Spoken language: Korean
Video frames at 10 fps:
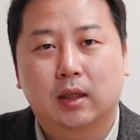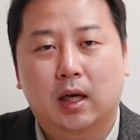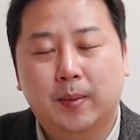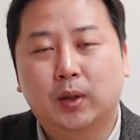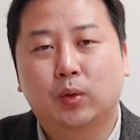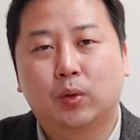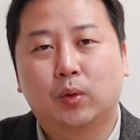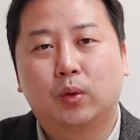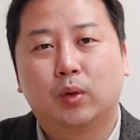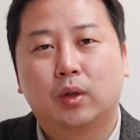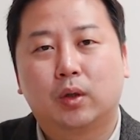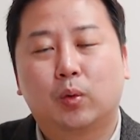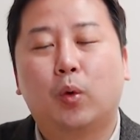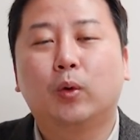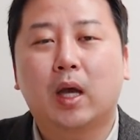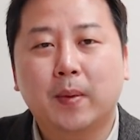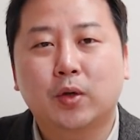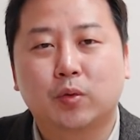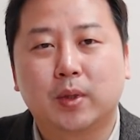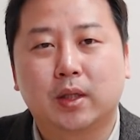아마도 또 호남의
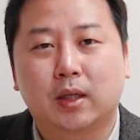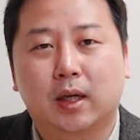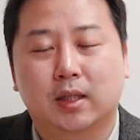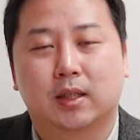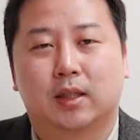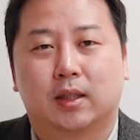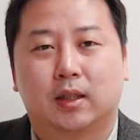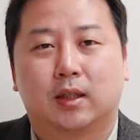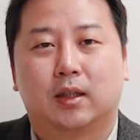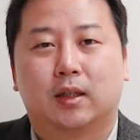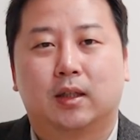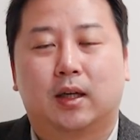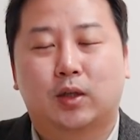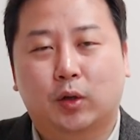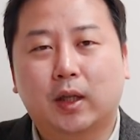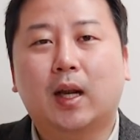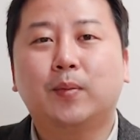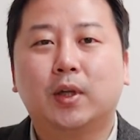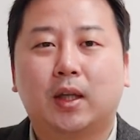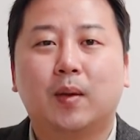주민들까지 아, 저
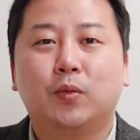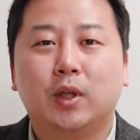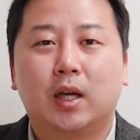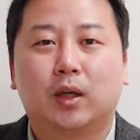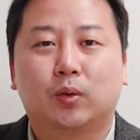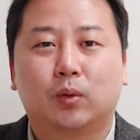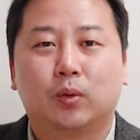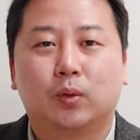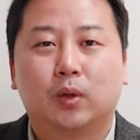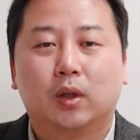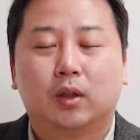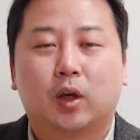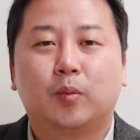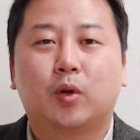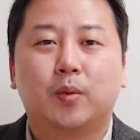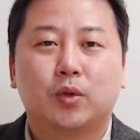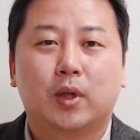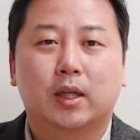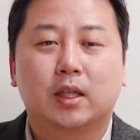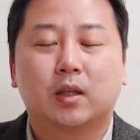사람들 때문이라도
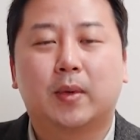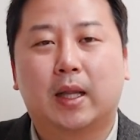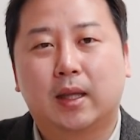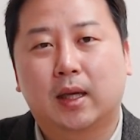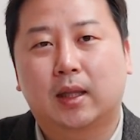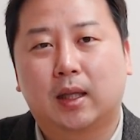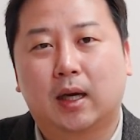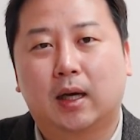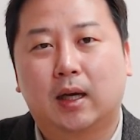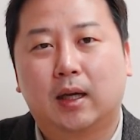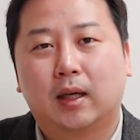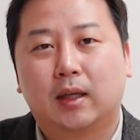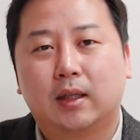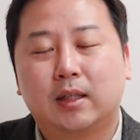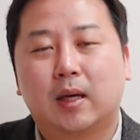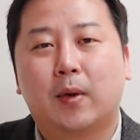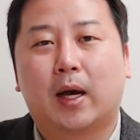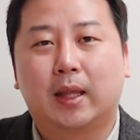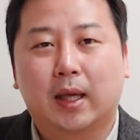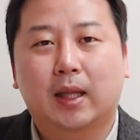더불어민주당 찍으면 안 되겠다. 이재명
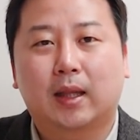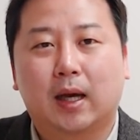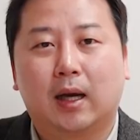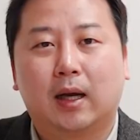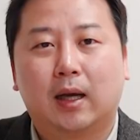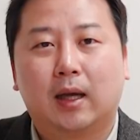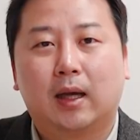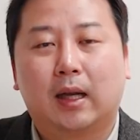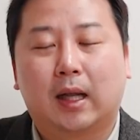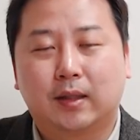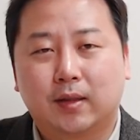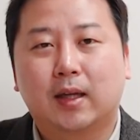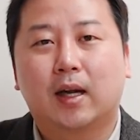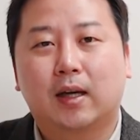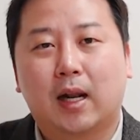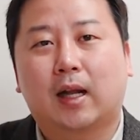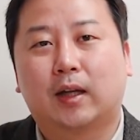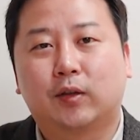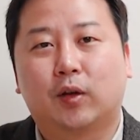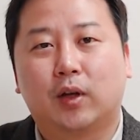안 되겠다. 라는 생각을 할
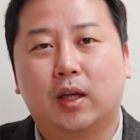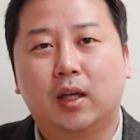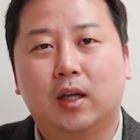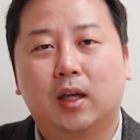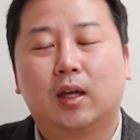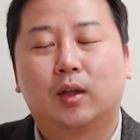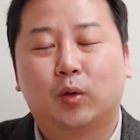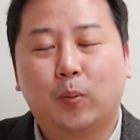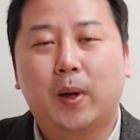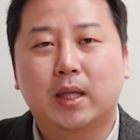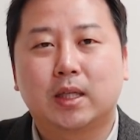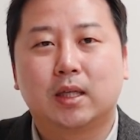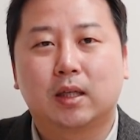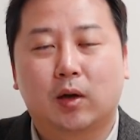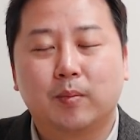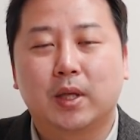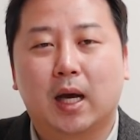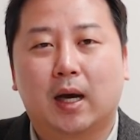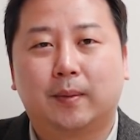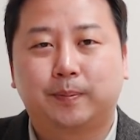가능성이 높아질
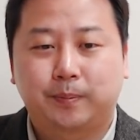겁니다.